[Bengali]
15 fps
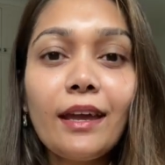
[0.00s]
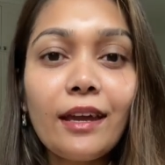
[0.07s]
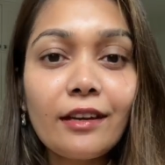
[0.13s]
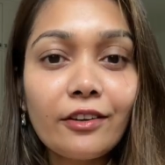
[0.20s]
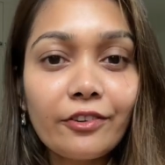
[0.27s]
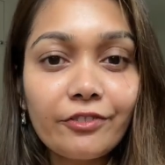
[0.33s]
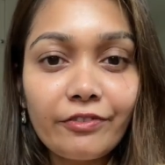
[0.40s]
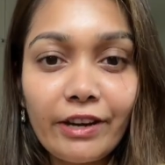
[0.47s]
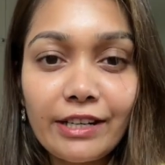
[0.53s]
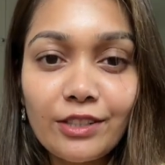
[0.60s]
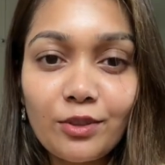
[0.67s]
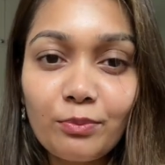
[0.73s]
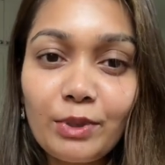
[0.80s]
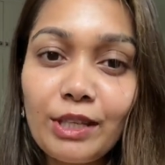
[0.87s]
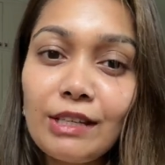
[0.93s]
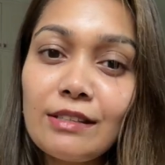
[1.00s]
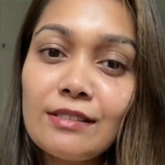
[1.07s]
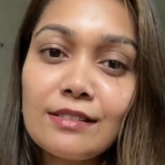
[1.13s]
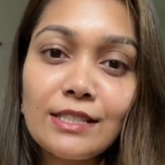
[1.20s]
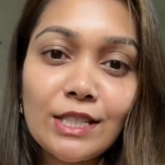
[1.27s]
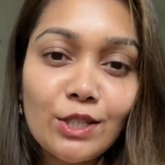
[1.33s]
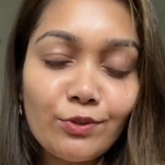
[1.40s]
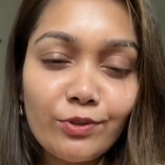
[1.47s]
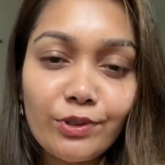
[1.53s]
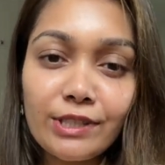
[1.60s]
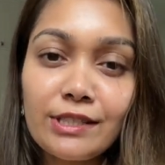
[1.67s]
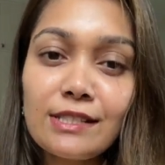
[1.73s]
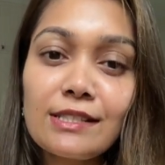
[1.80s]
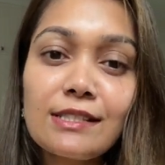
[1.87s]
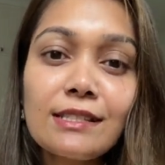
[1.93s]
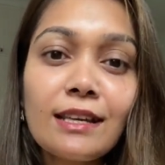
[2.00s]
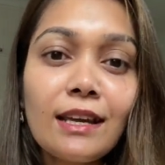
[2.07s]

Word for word: এনাফ ভাইটামিনস নিউট্রিয়েন্টস